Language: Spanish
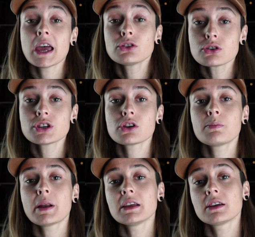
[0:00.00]
Entonces
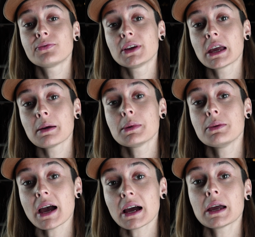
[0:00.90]
yo planifiqué mi
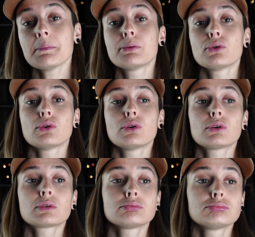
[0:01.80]
viaje por